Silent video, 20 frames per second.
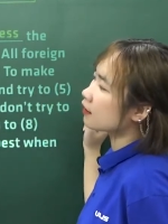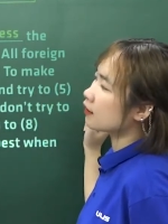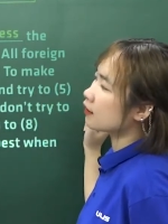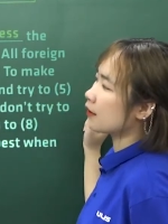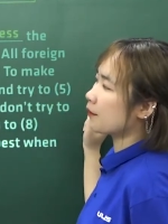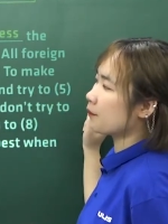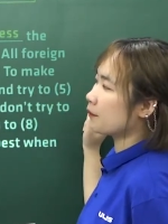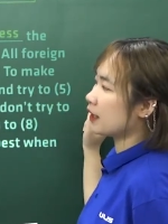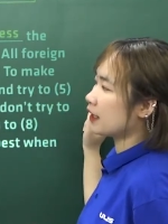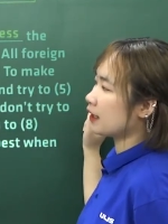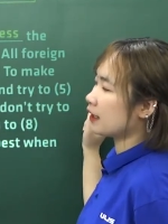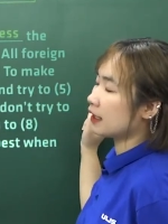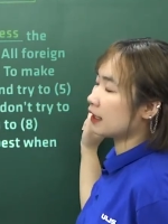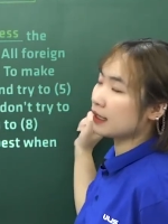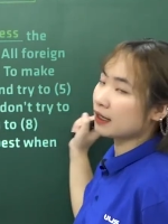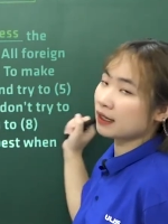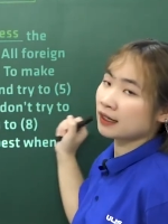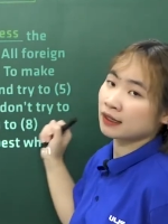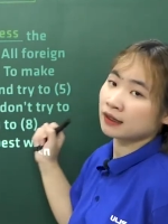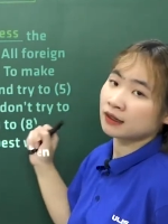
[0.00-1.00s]
the
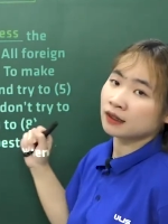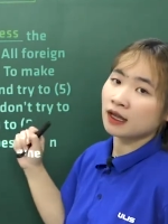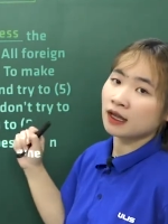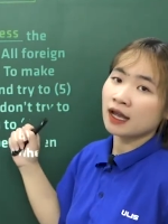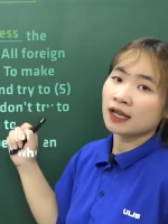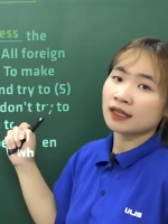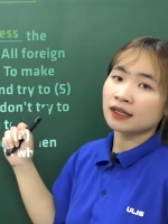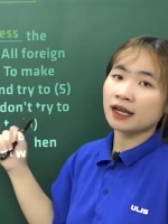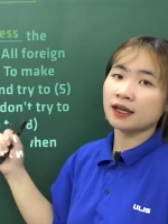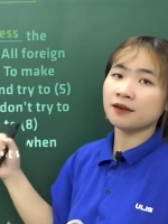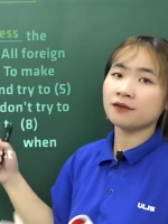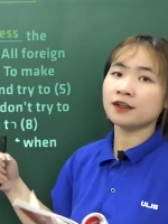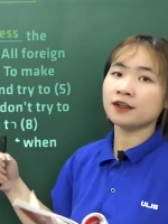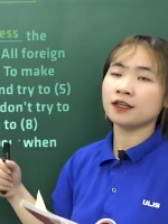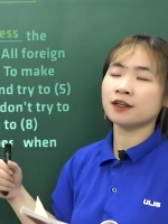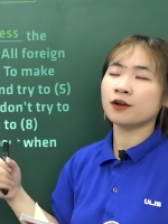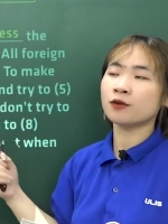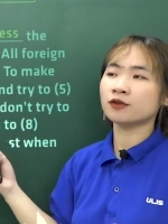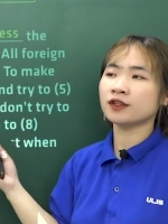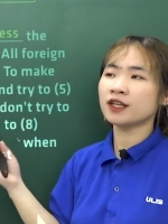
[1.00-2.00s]
meaning là thay vì
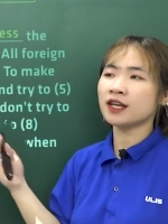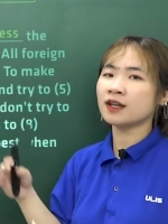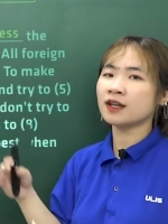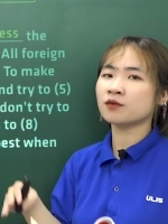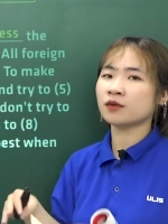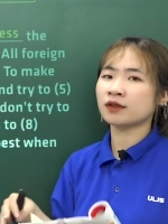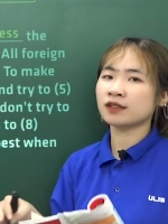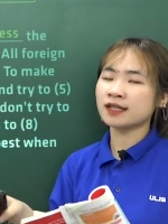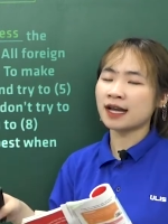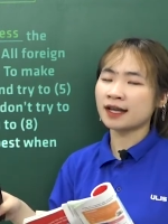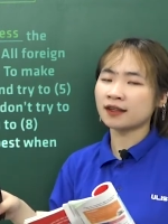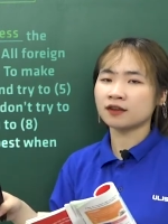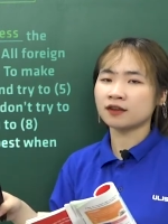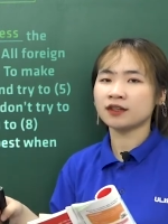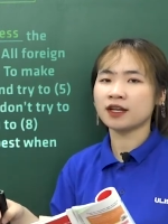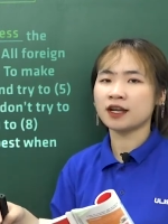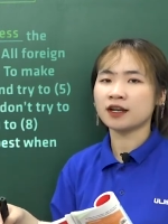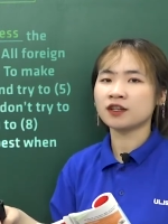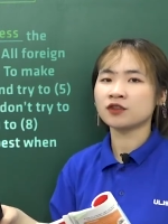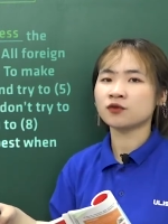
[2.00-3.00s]
đầu tiên là chúng ta tra từ
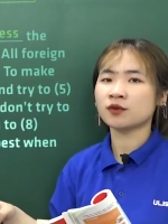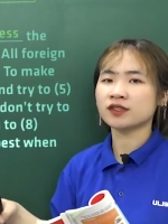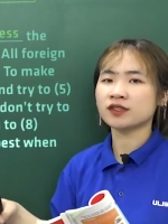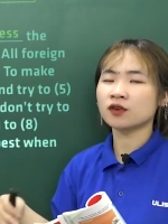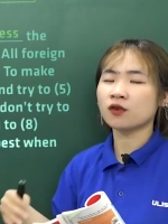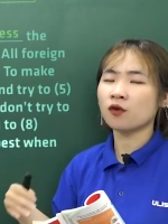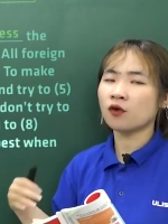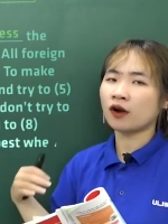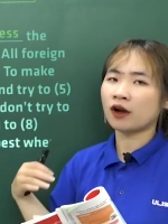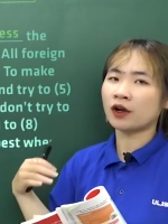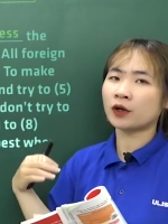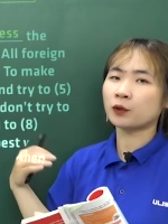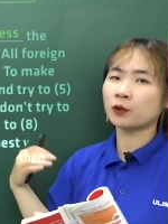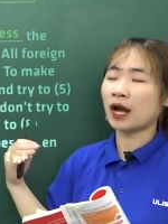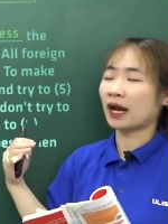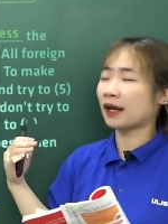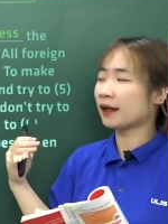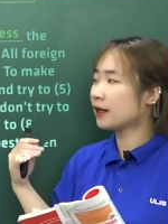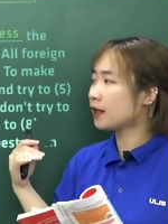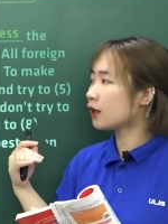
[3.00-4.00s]
điển chúng ta sẽ cố gắng
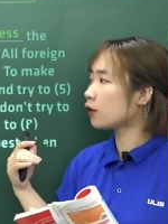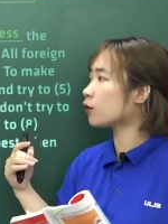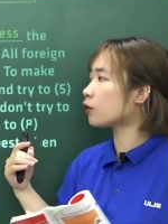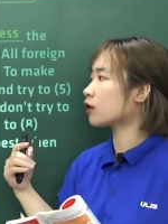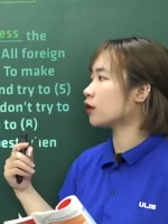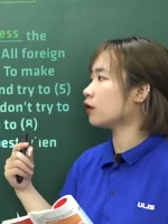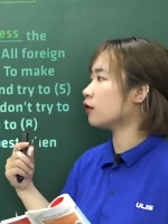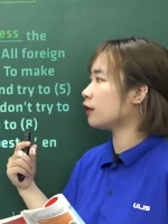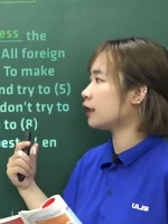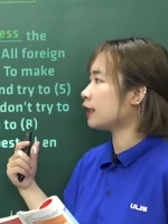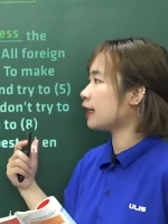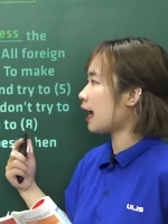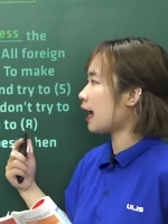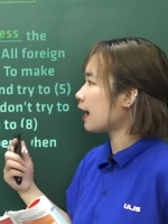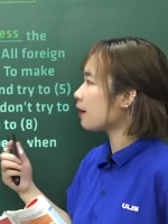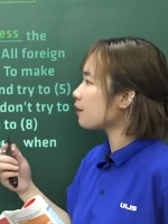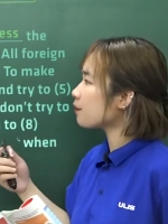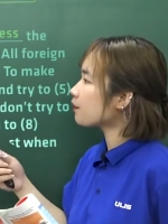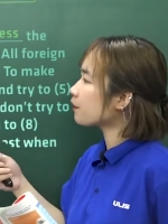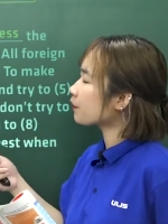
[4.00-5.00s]
đoán nghĩa của từ đi
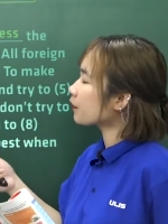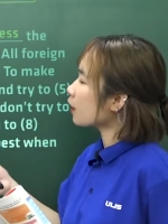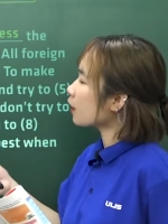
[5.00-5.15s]
đã